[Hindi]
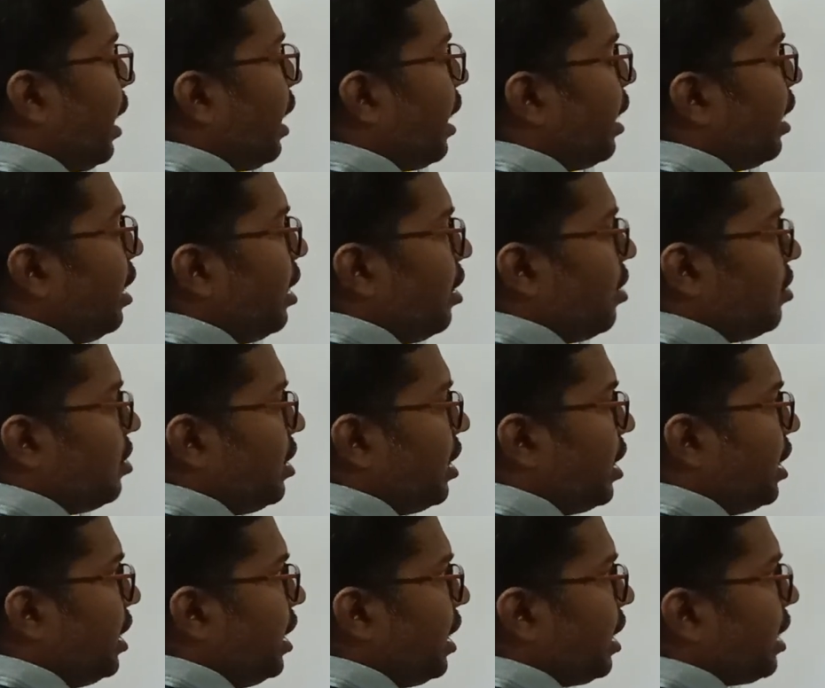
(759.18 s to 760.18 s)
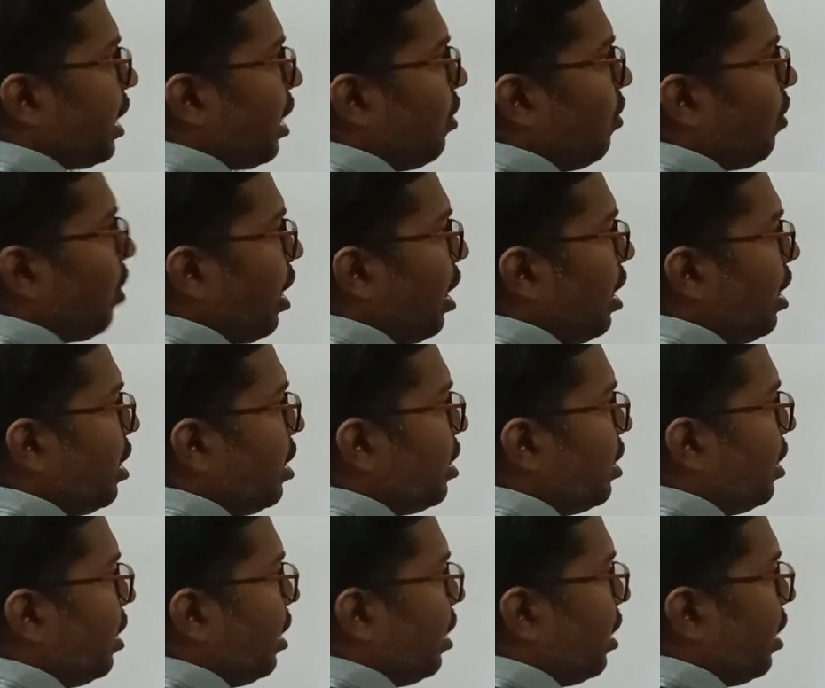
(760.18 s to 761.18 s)
है तो ये डी क्या होगा
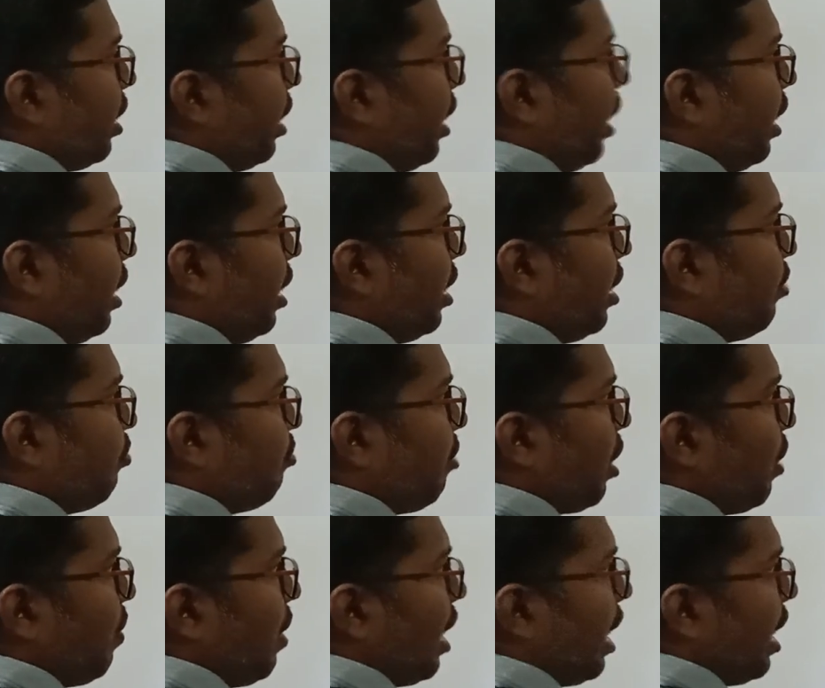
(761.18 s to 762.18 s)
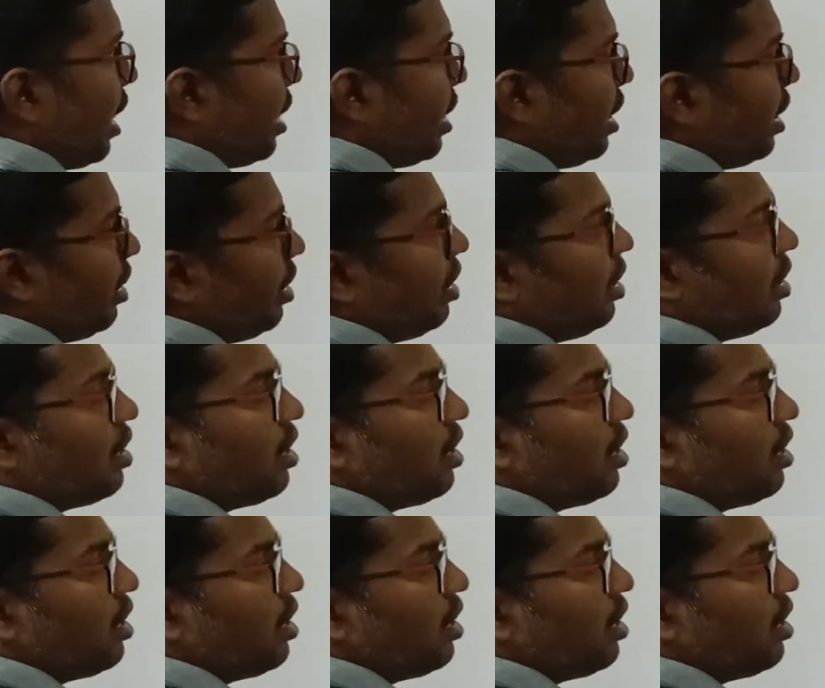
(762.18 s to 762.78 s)
एन नंबर वाला ही